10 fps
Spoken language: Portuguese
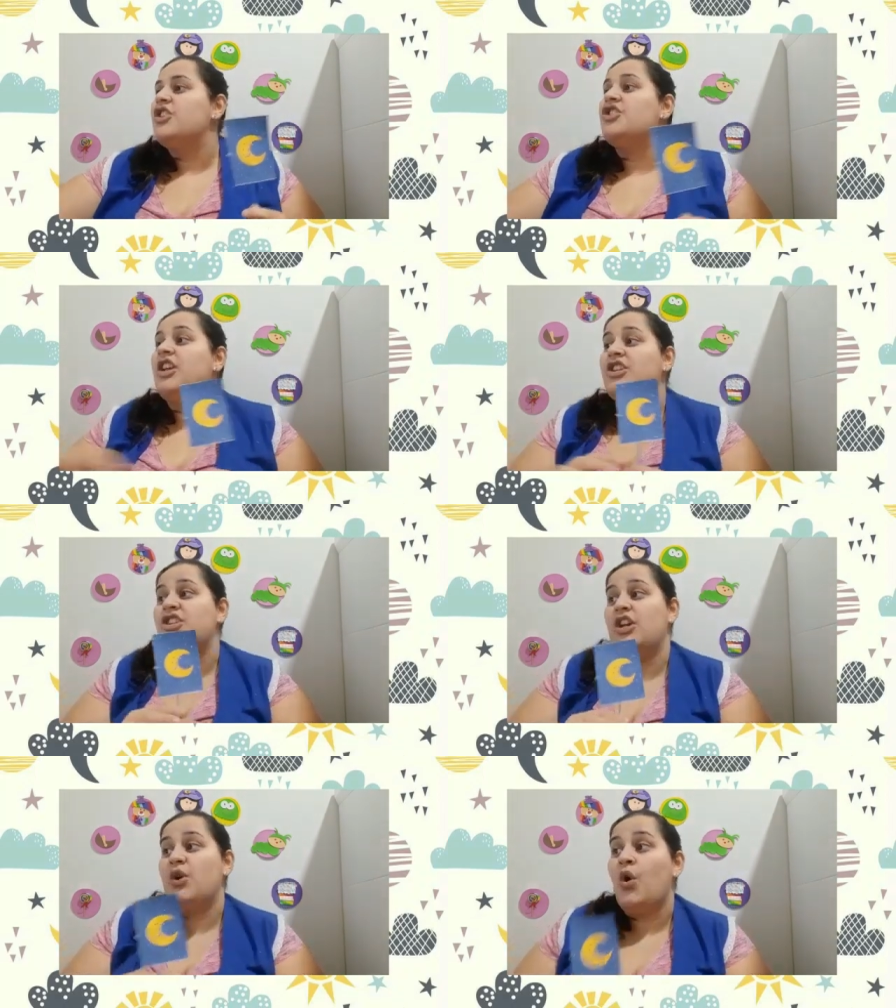Já
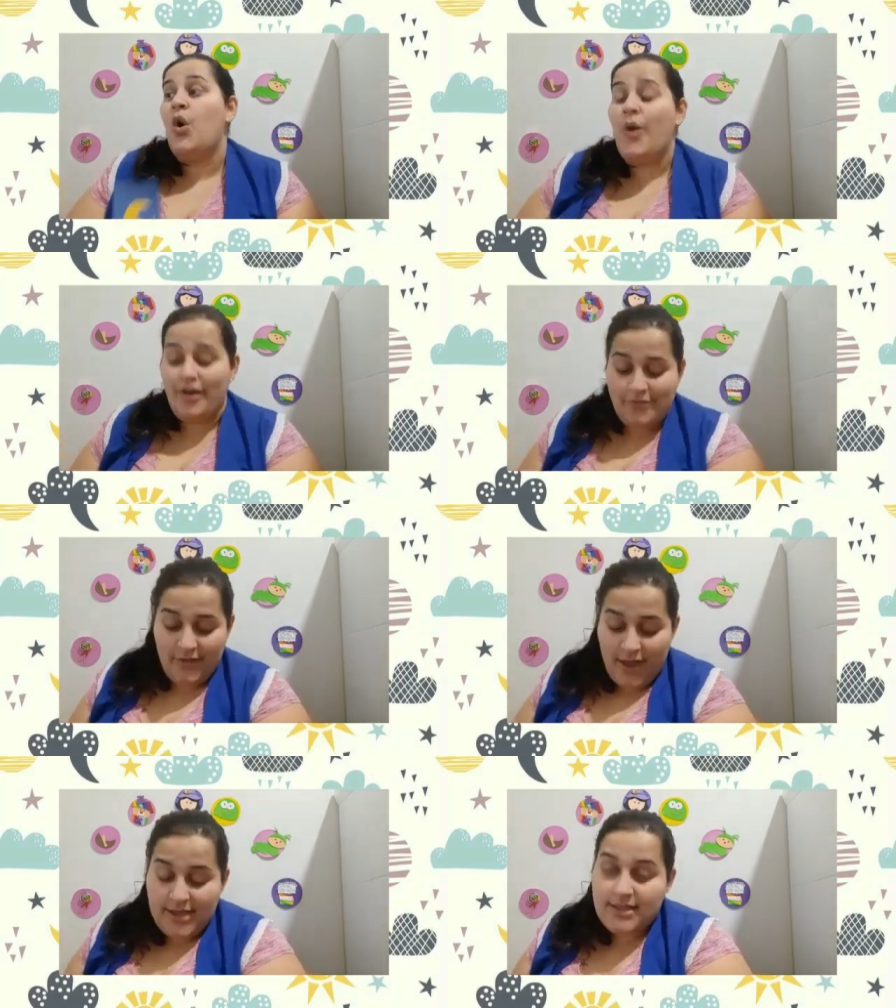chegou a
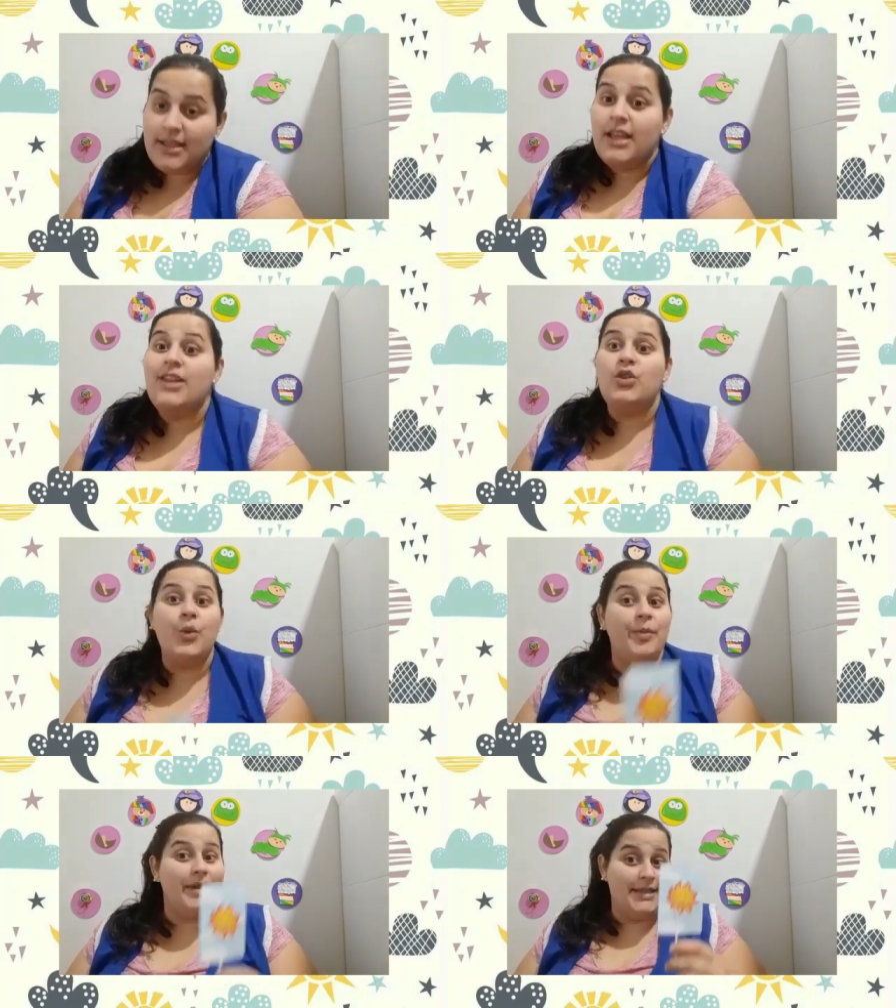vez
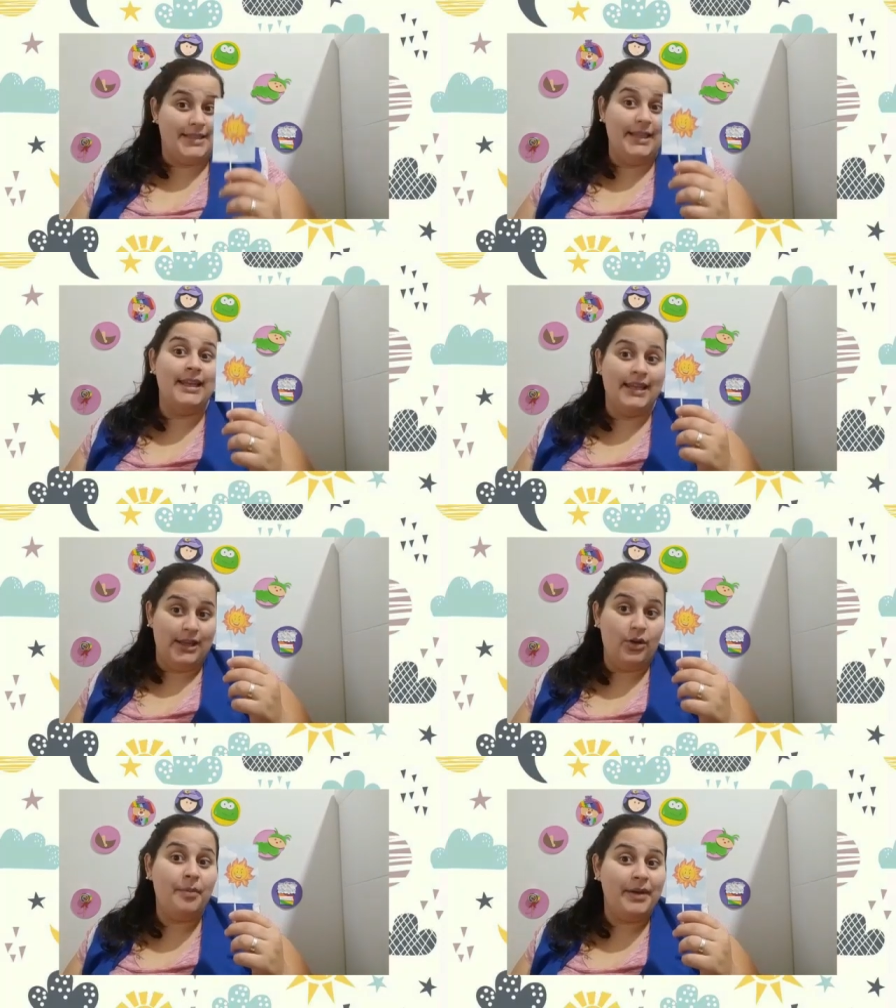do
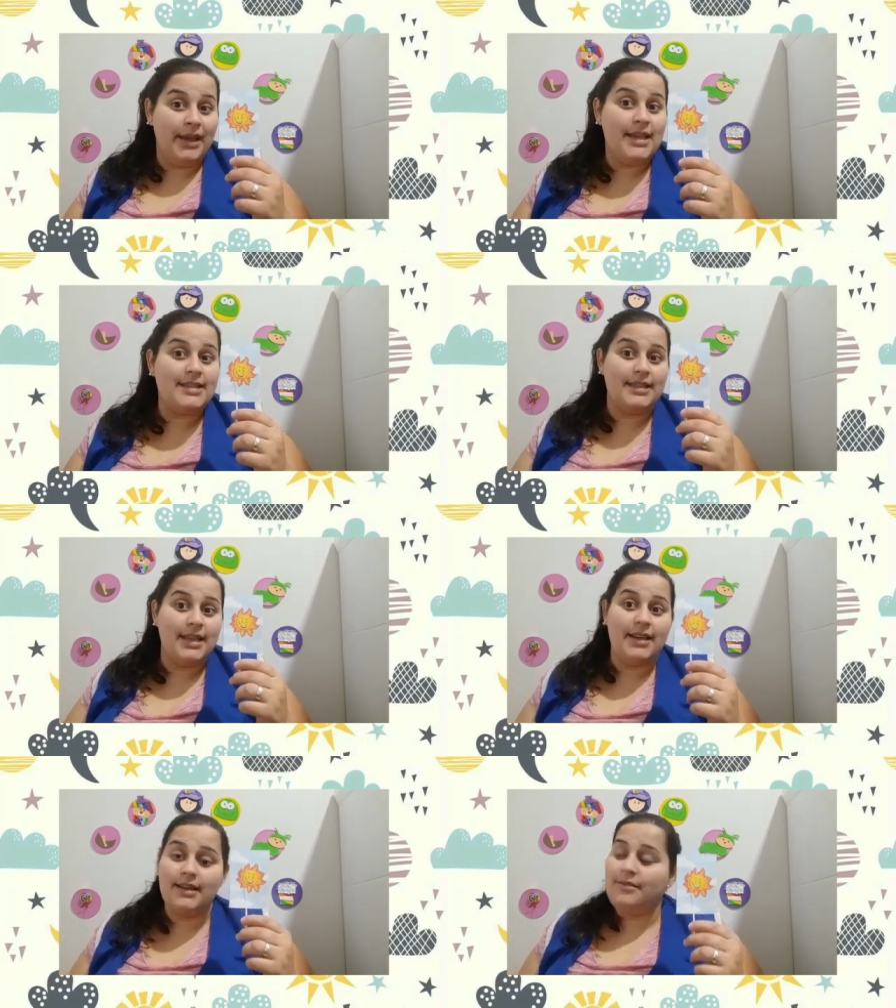brasileiro
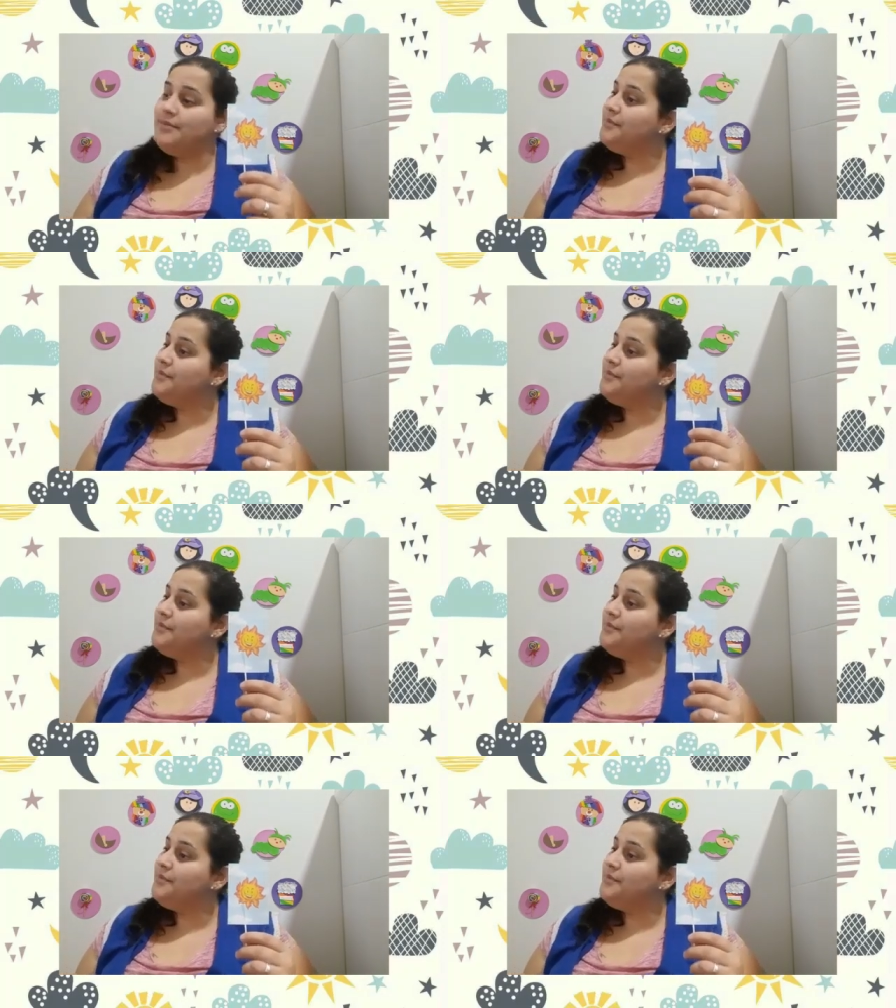amanhecer.